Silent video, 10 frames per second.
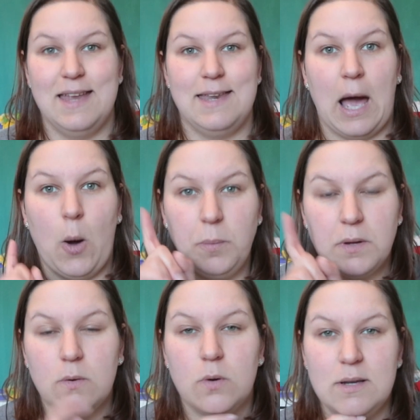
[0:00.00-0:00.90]
Der
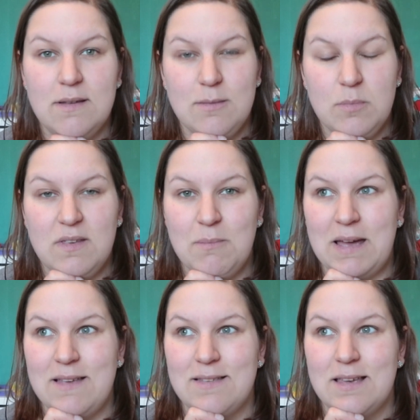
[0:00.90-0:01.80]
Hauptgeruch in diesem
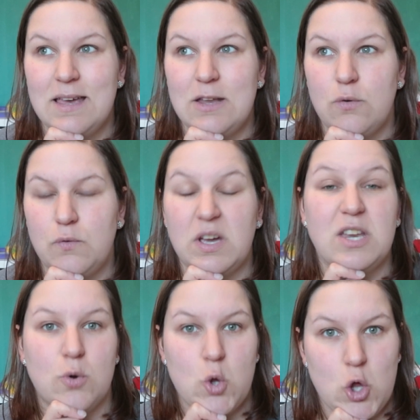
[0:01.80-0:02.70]
Zimmer ist
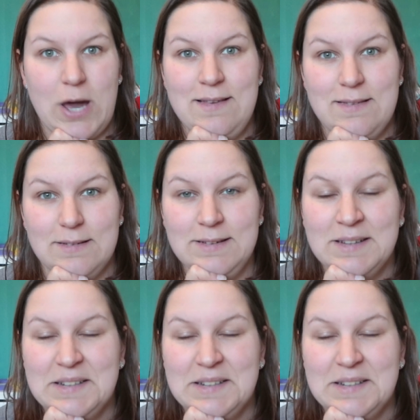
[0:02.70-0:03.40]
Duftrichtung Scheiße.